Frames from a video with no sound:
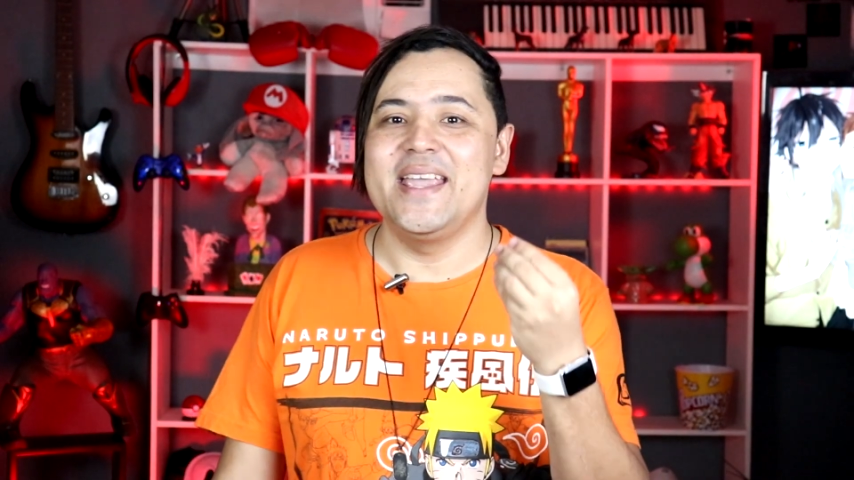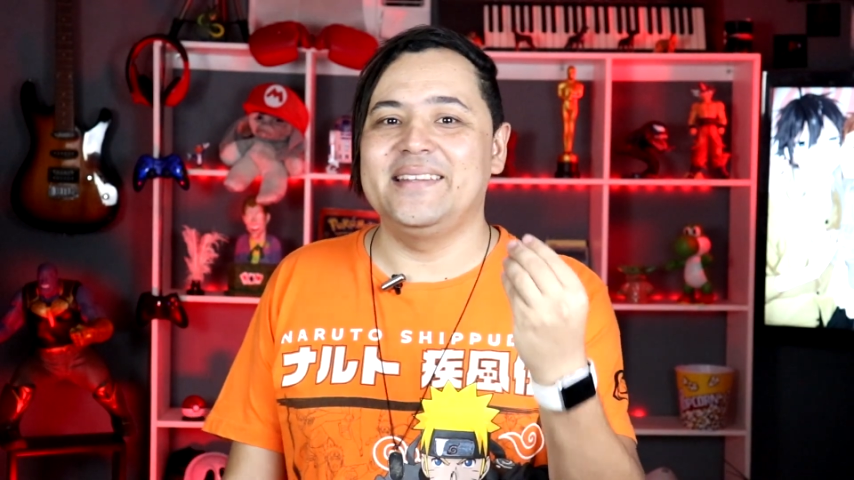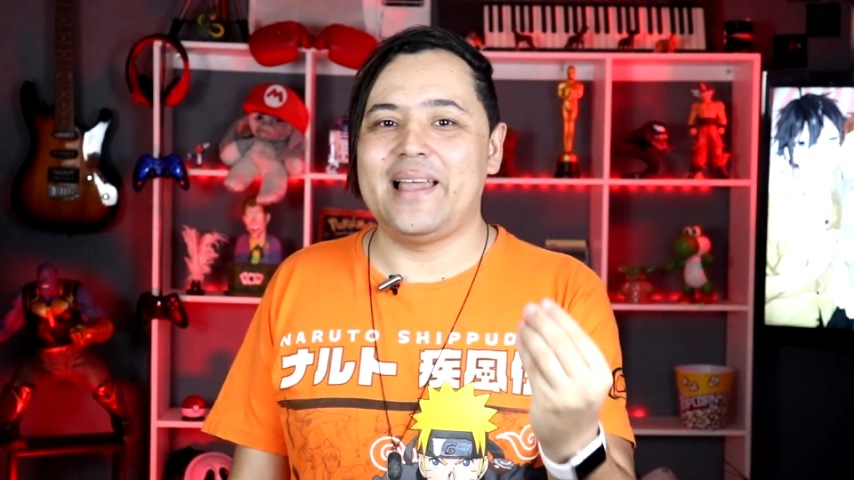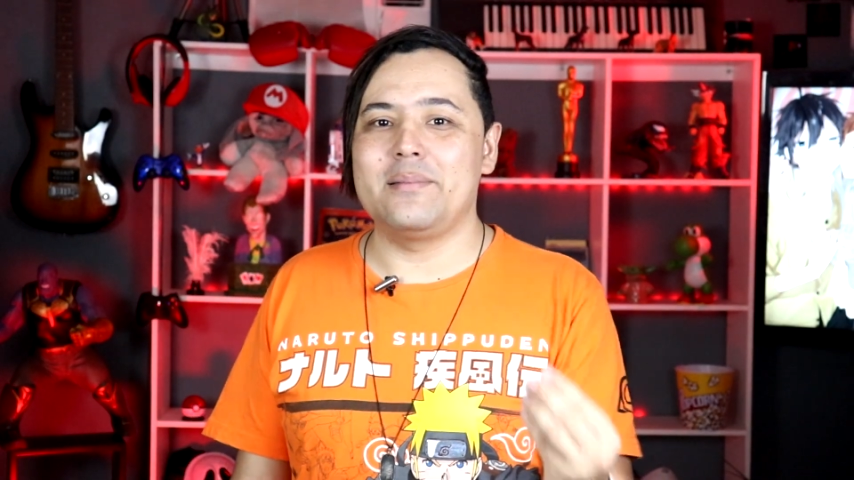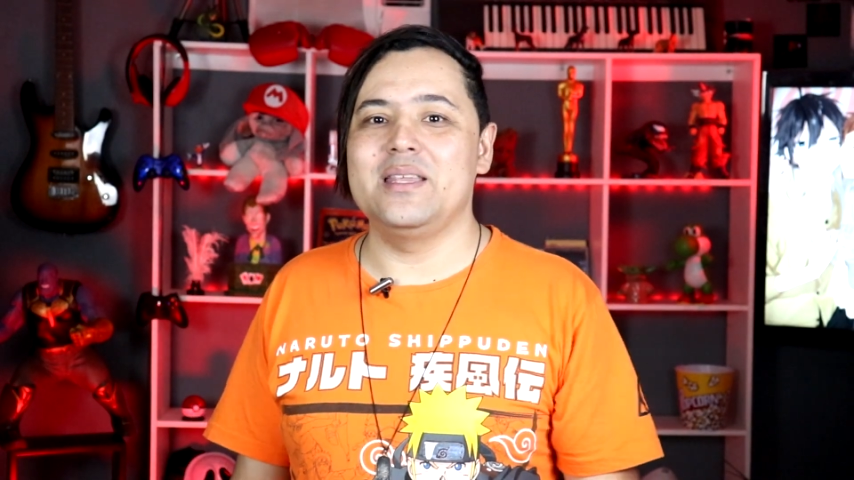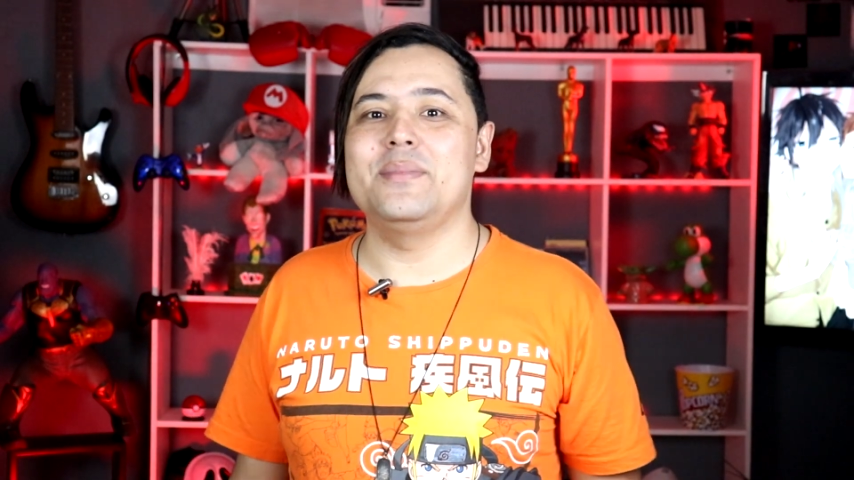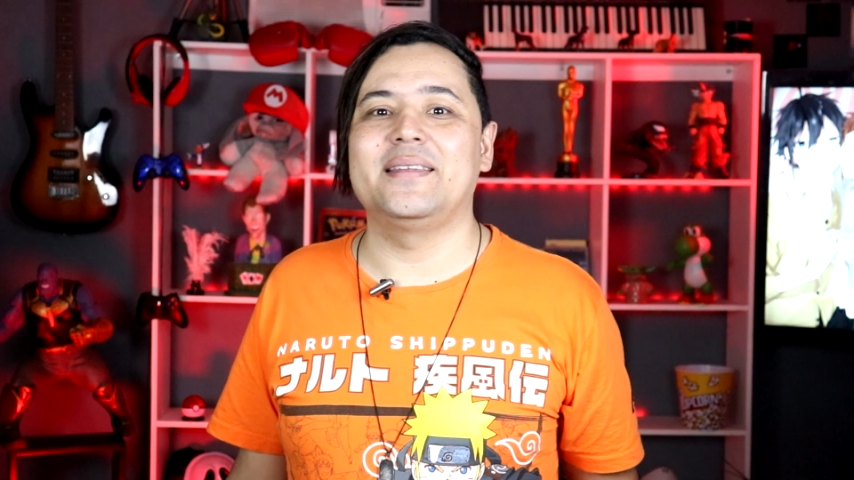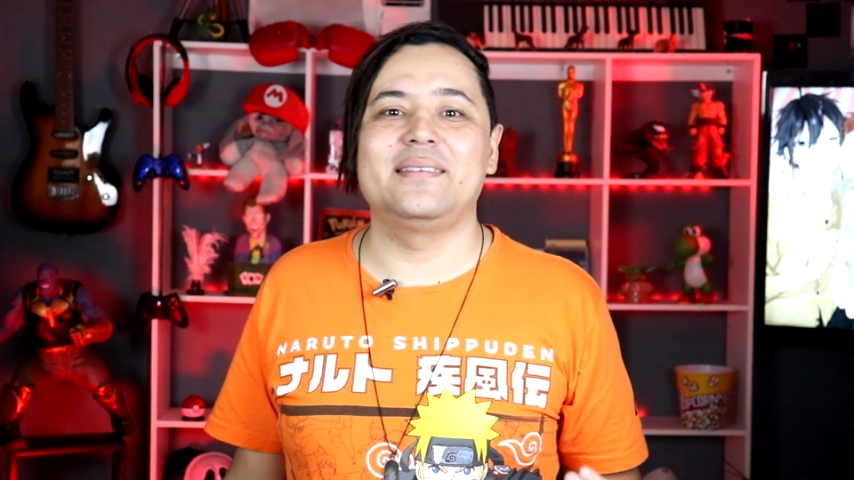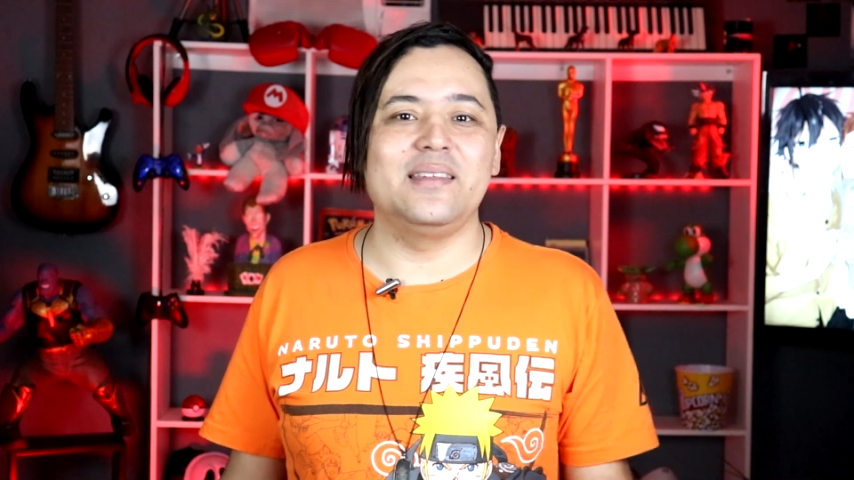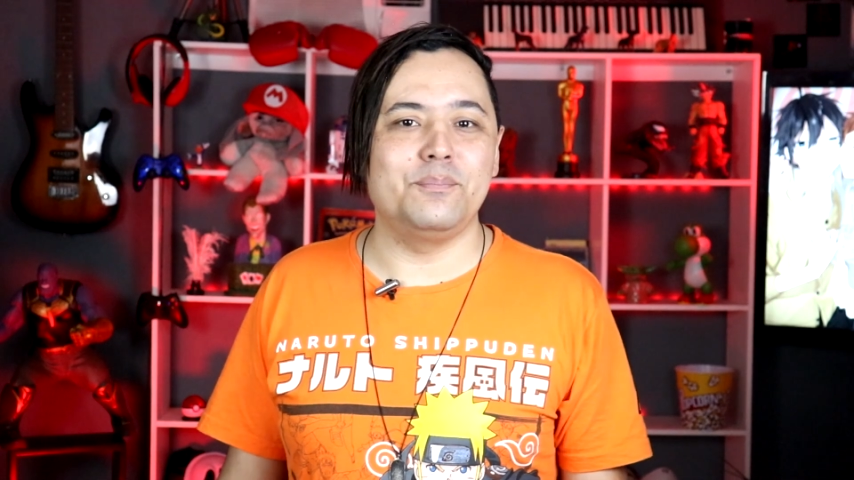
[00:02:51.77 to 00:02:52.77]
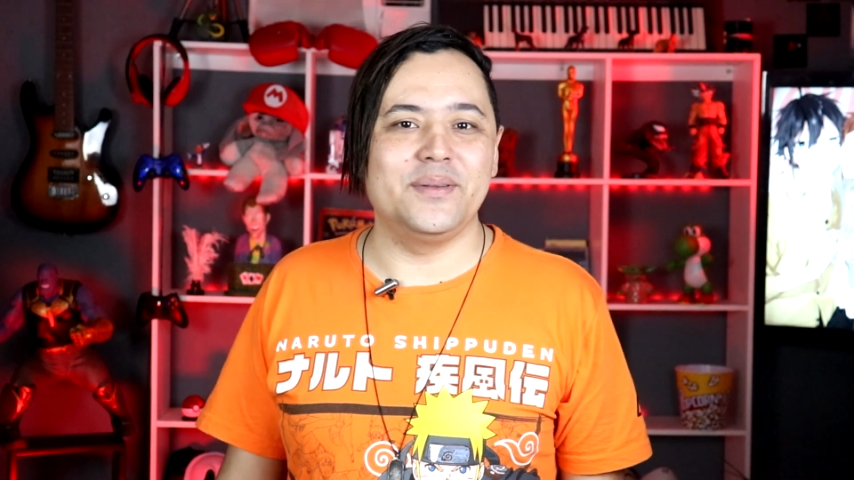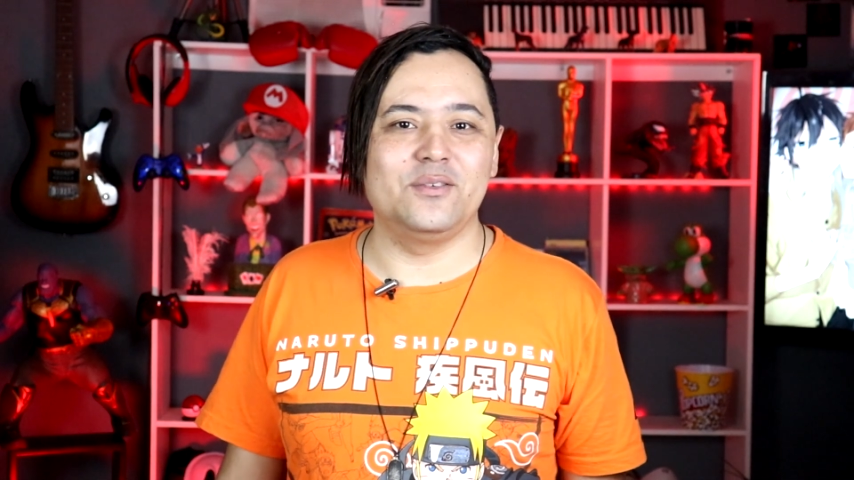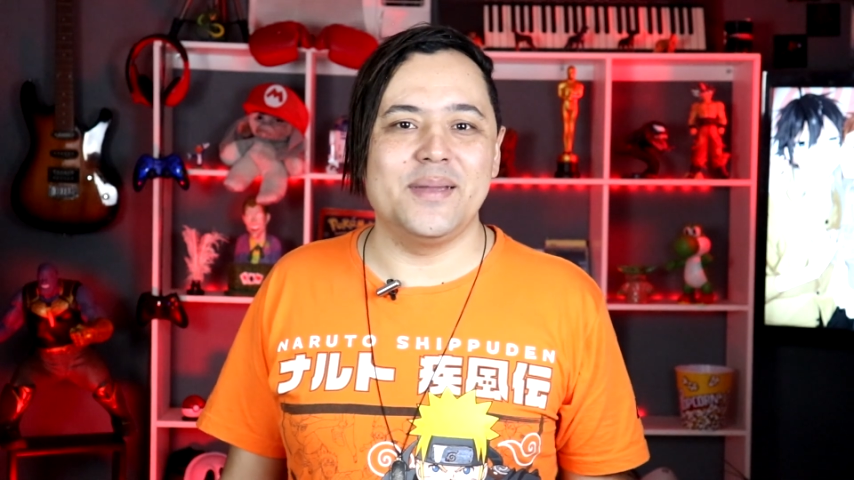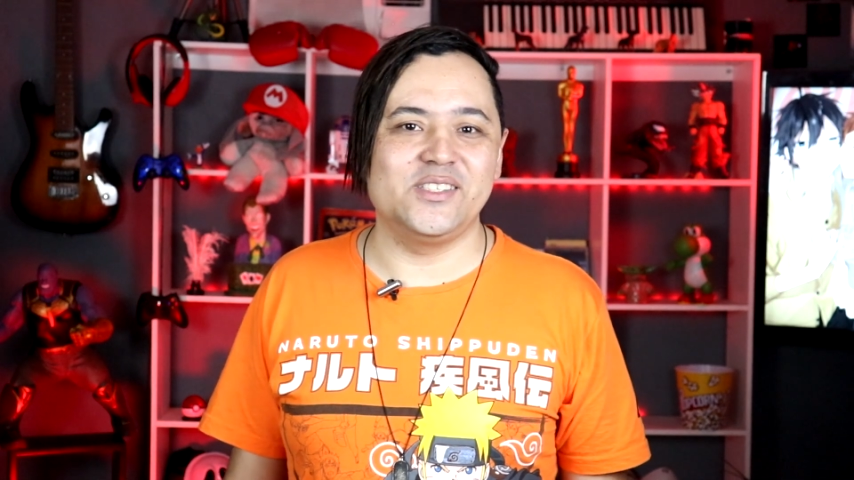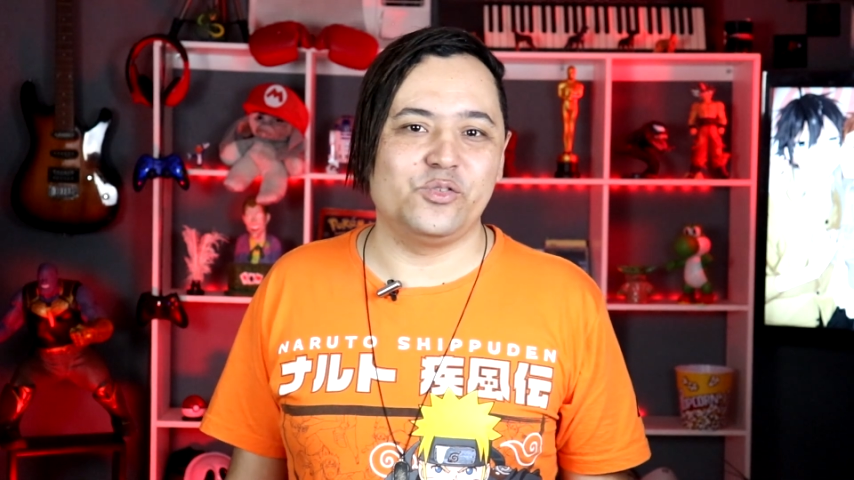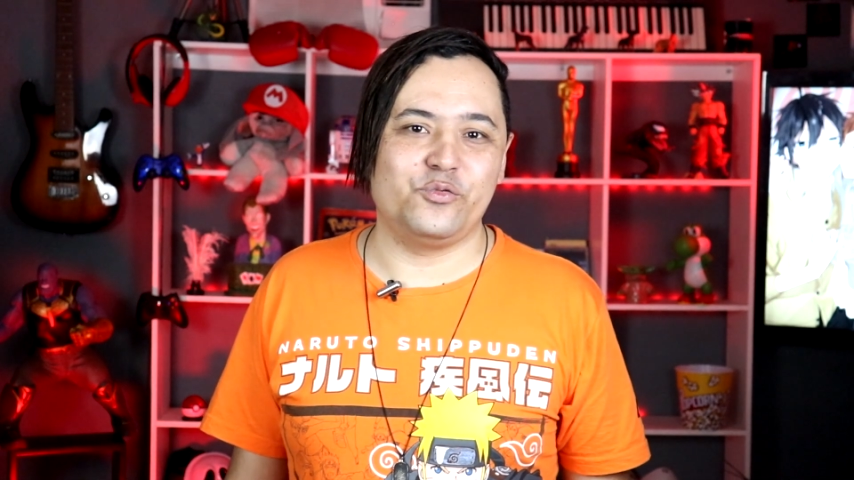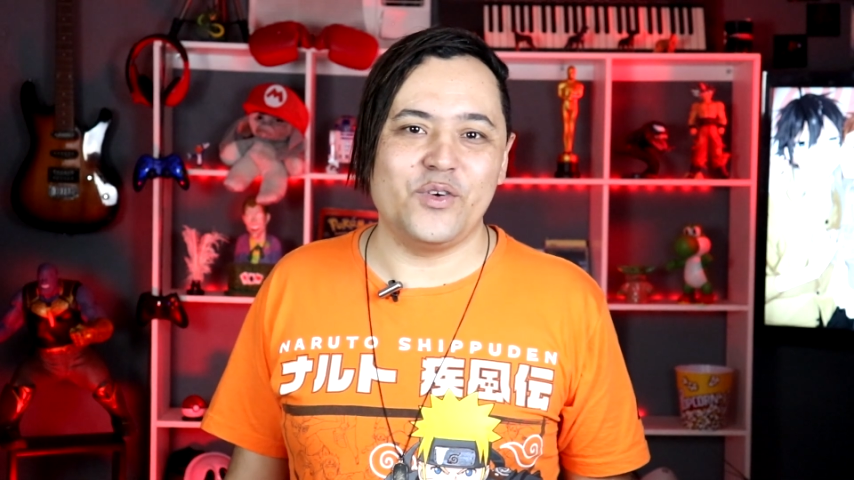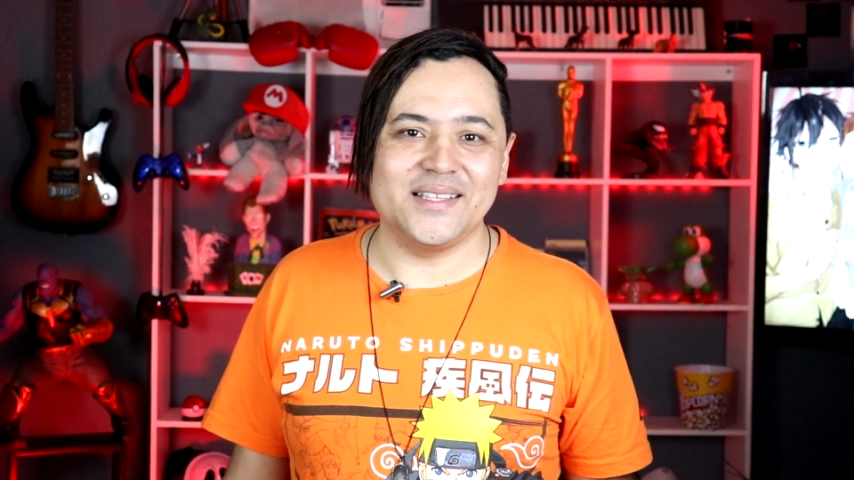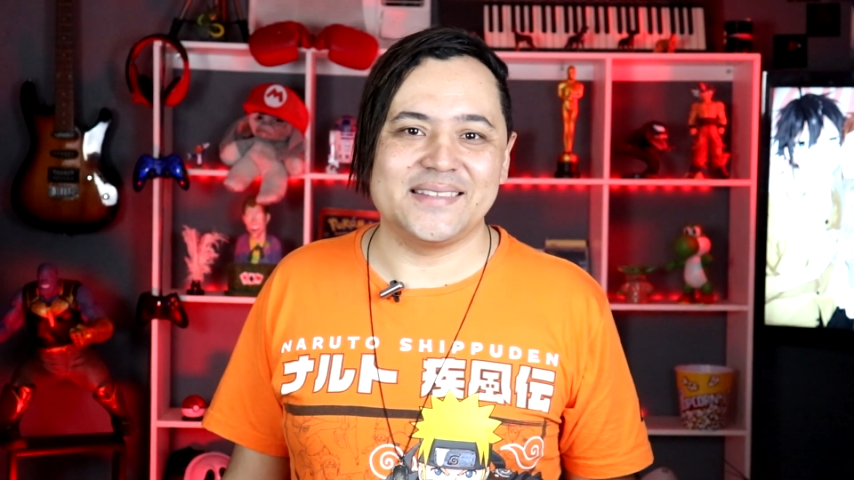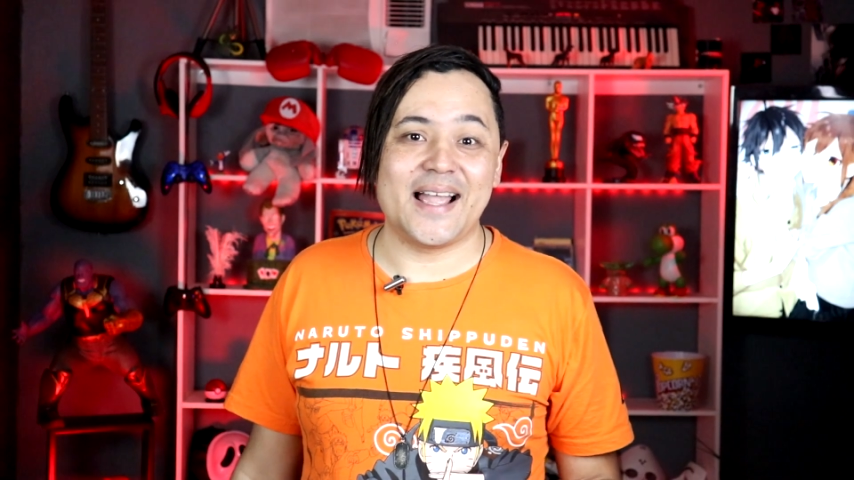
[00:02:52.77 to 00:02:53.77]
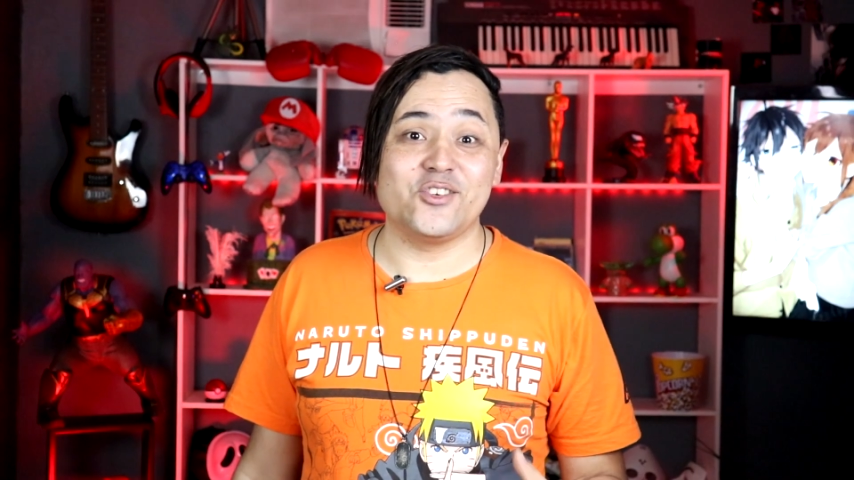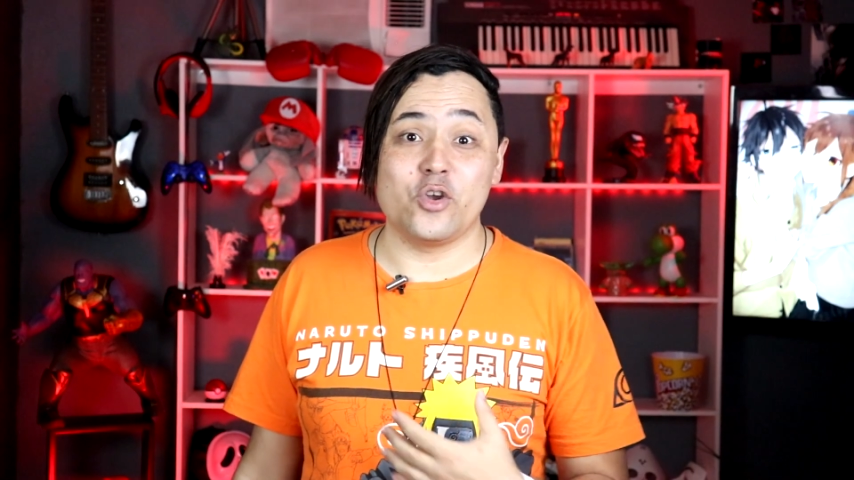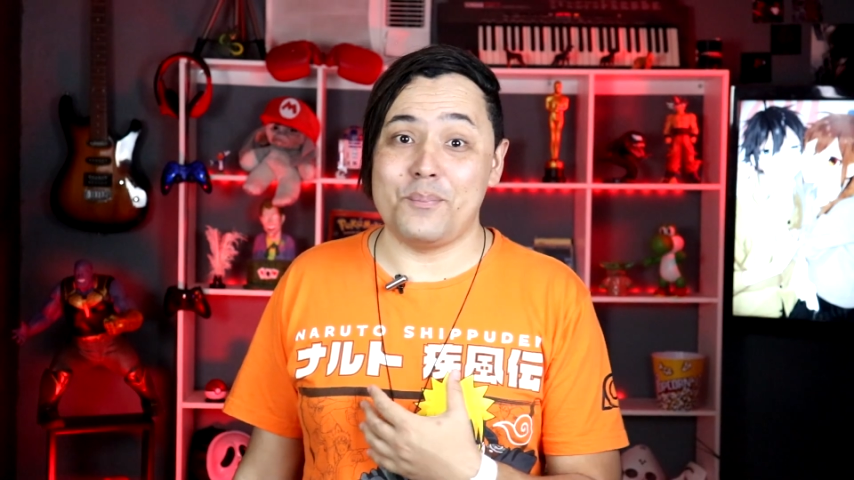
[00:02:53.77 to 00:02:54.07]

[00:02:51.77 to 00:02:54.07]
Esse anime é simplesmente fantástico.